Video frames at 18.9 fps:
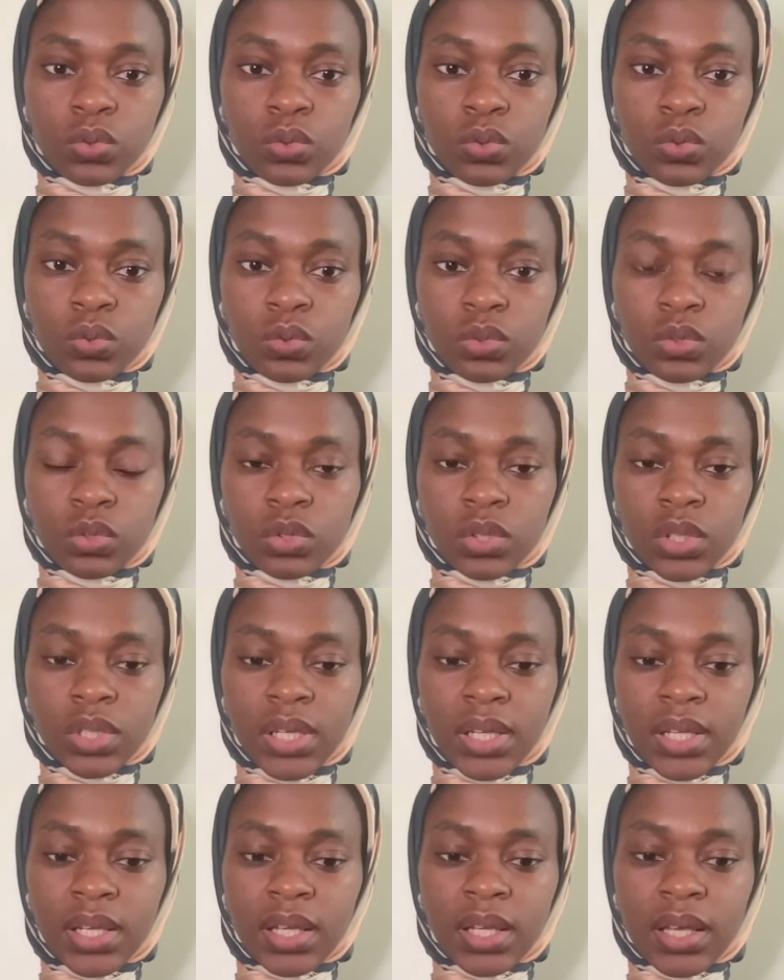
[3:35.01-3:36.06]
toutes
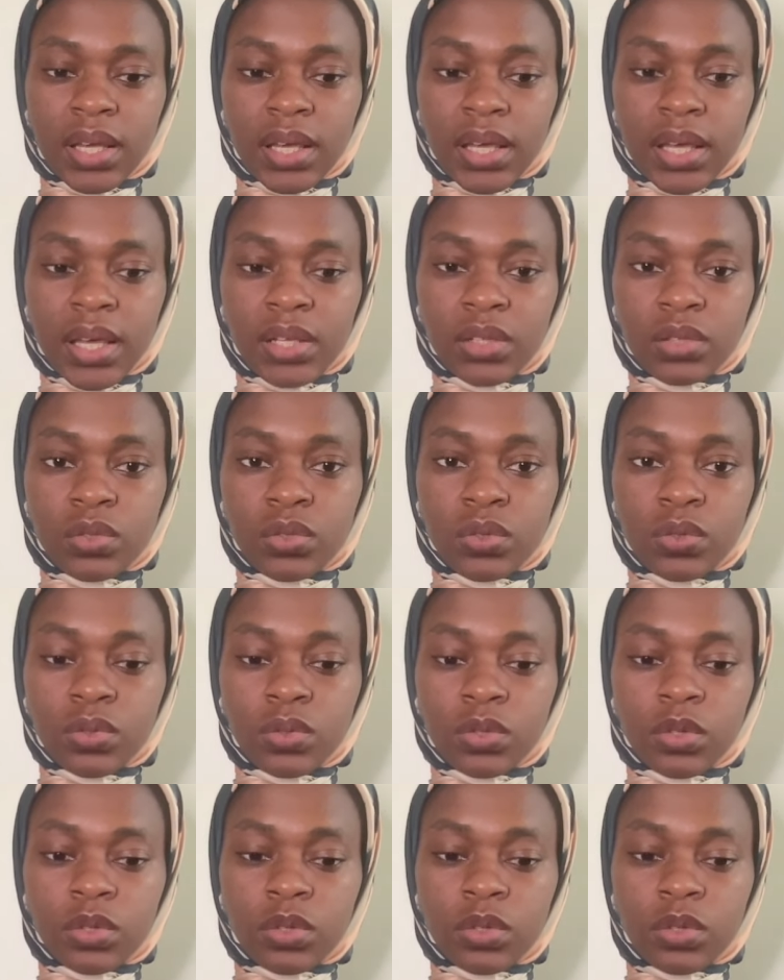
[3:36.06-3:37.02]
les L2